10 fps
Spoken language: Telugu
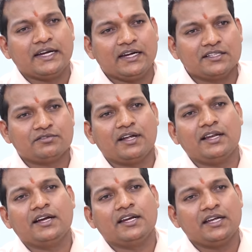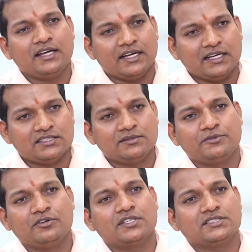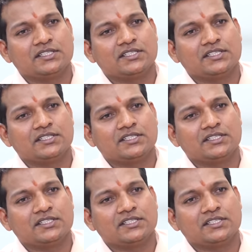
ఇండస్ వ్యాలీ కానీ ఈజిప్ట్ యొక్క